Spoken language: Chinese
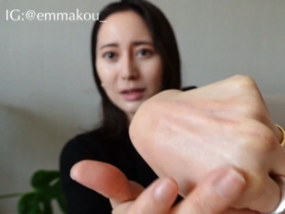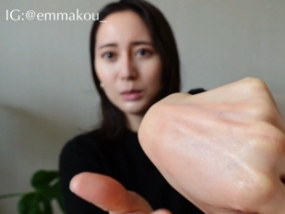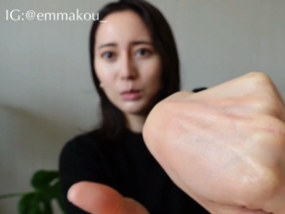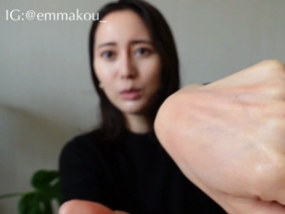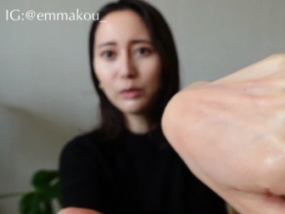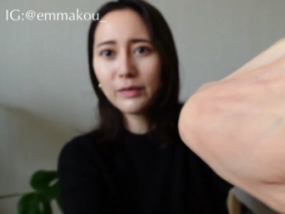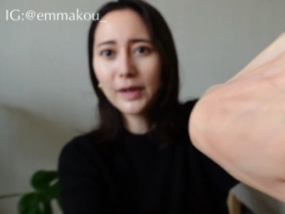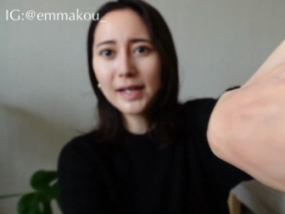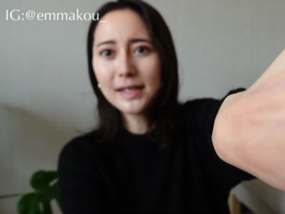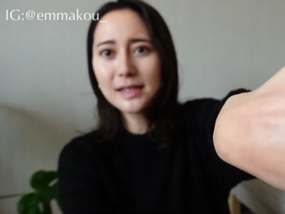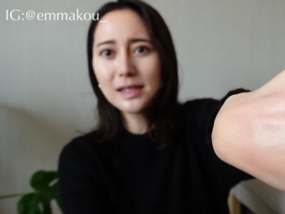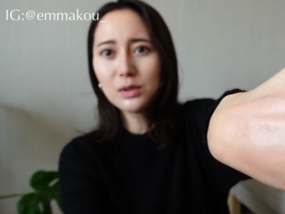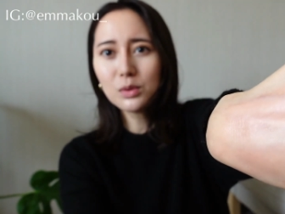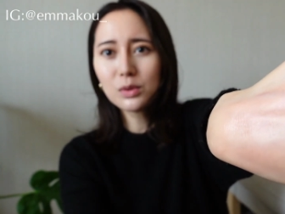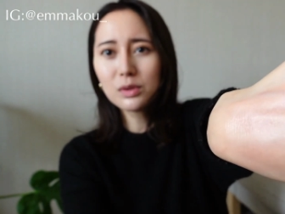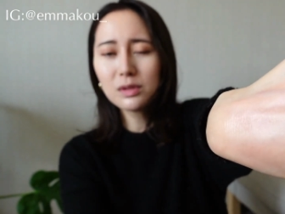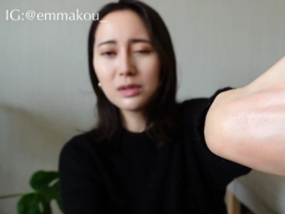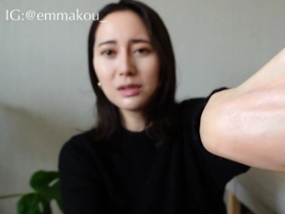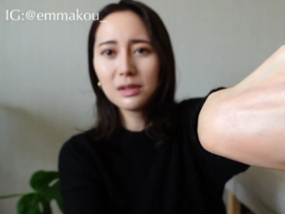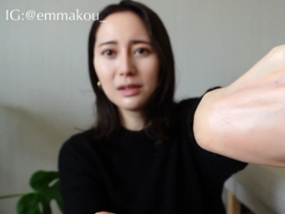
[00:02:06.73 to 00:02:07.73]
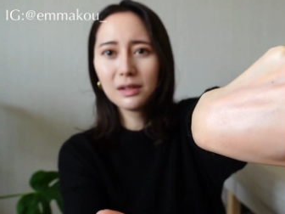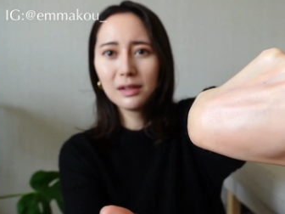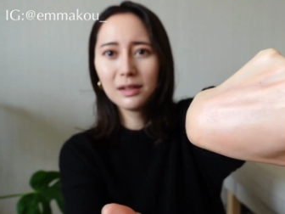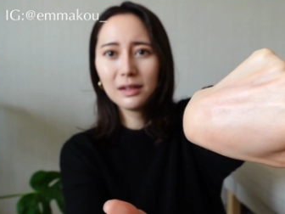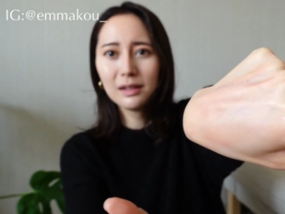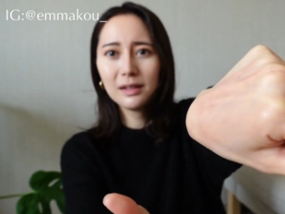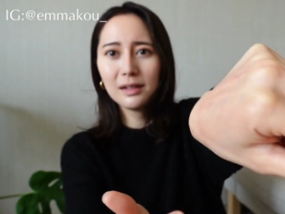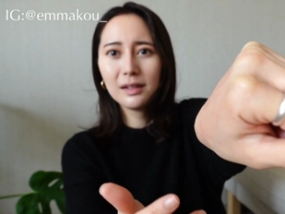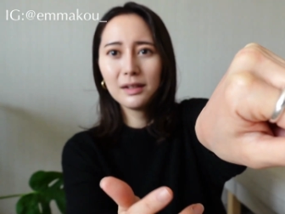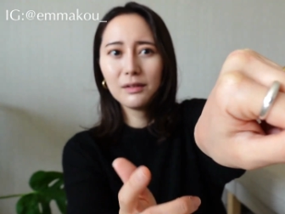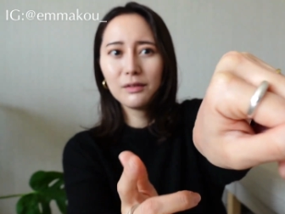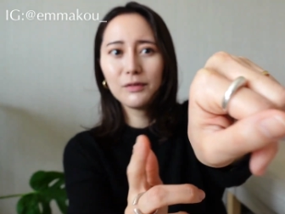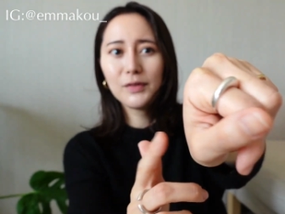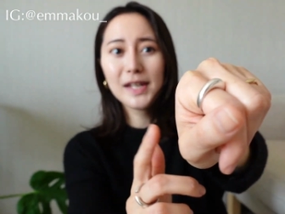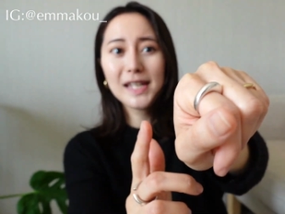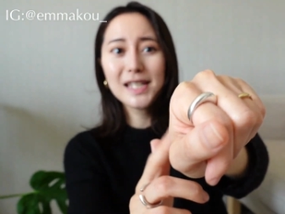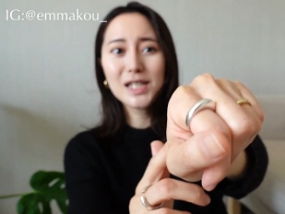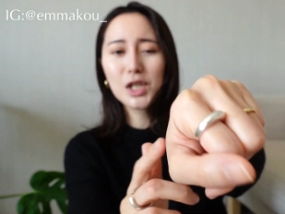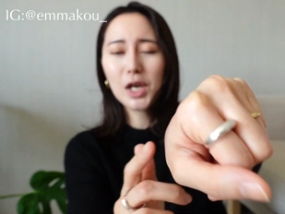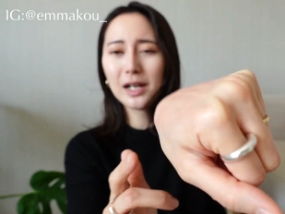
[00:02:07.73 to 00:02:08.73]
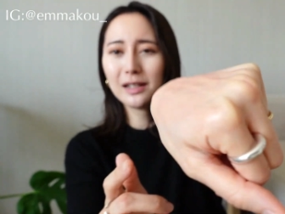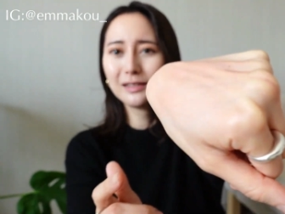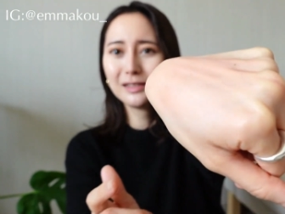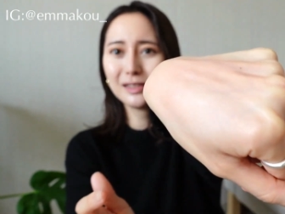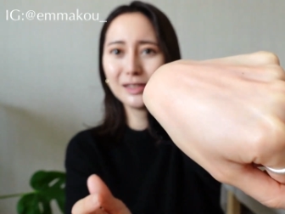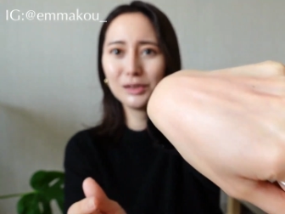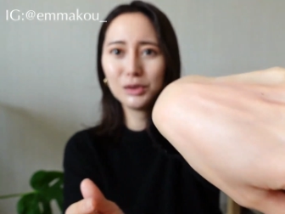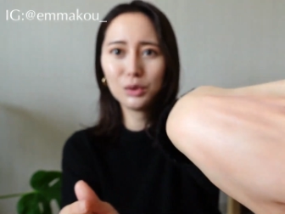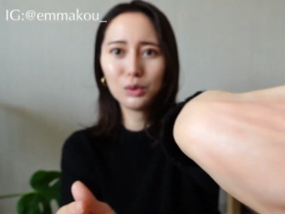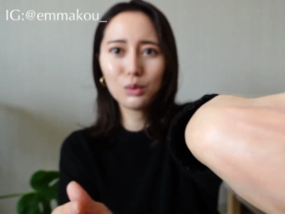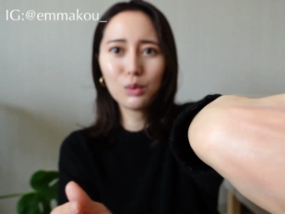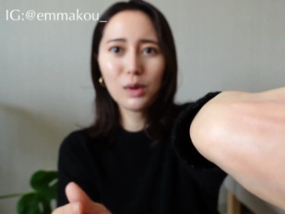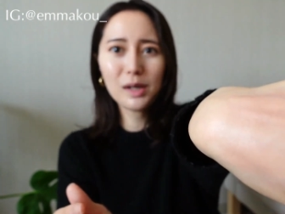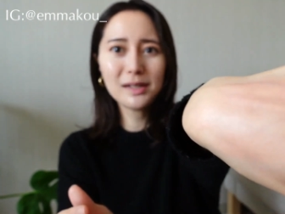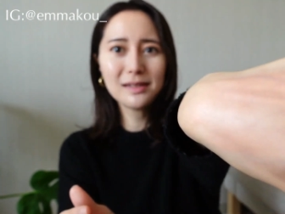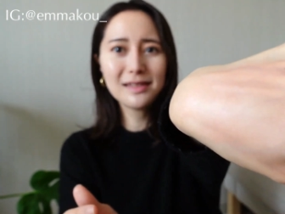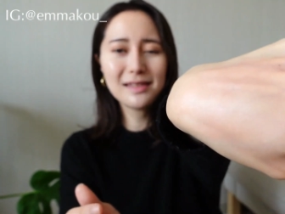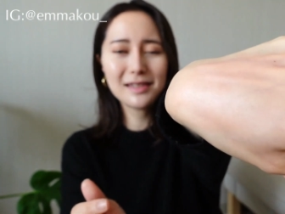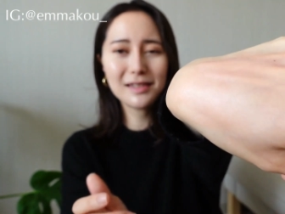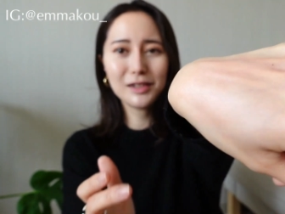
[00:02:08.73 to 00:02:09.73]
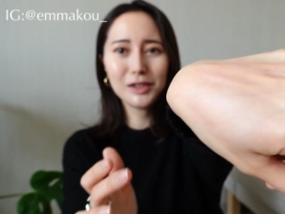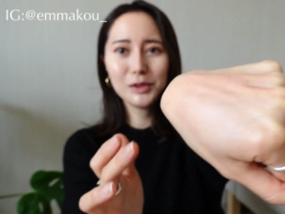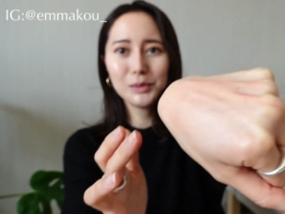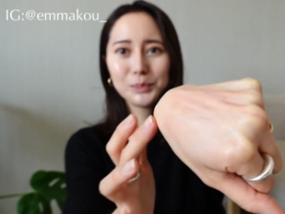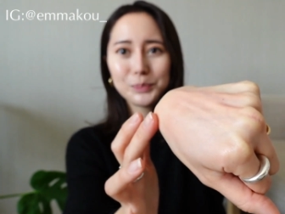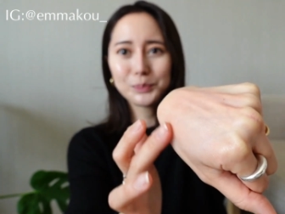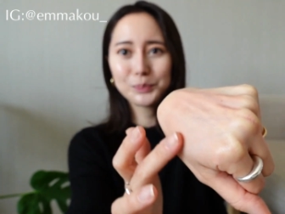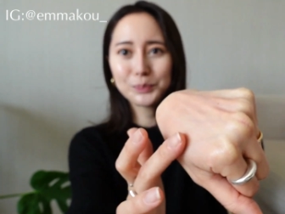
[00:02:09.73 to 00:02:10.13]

你会发现就是非常的有光泽。